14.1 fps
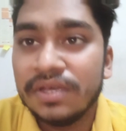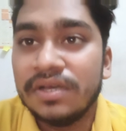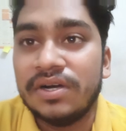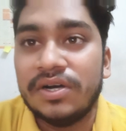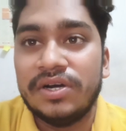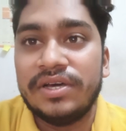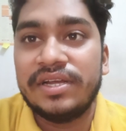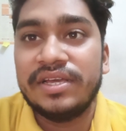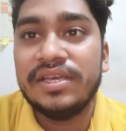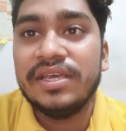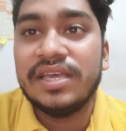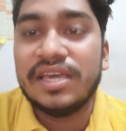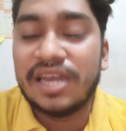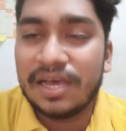और
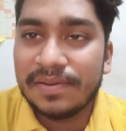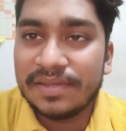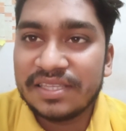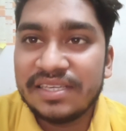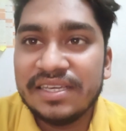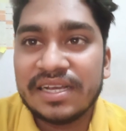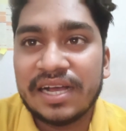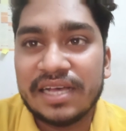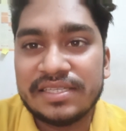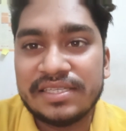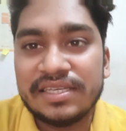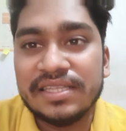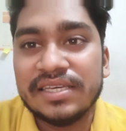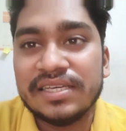इलाहाबाद की ये
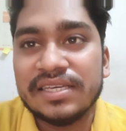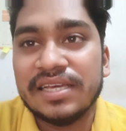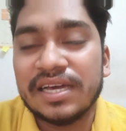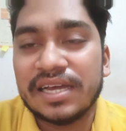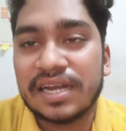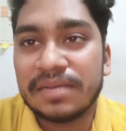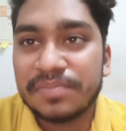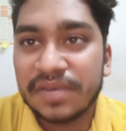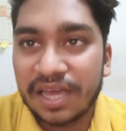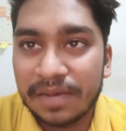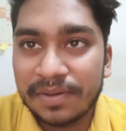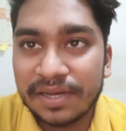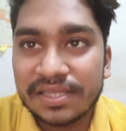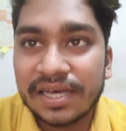खासियत है कि अगर आप
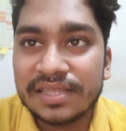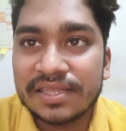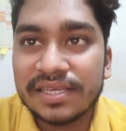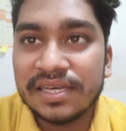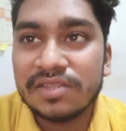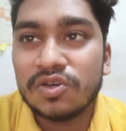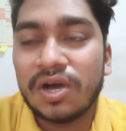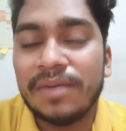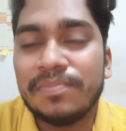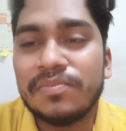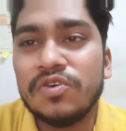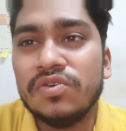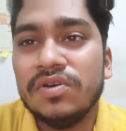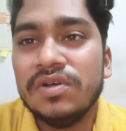इलाहाबाद आते हैं तो
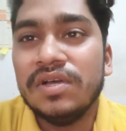आपको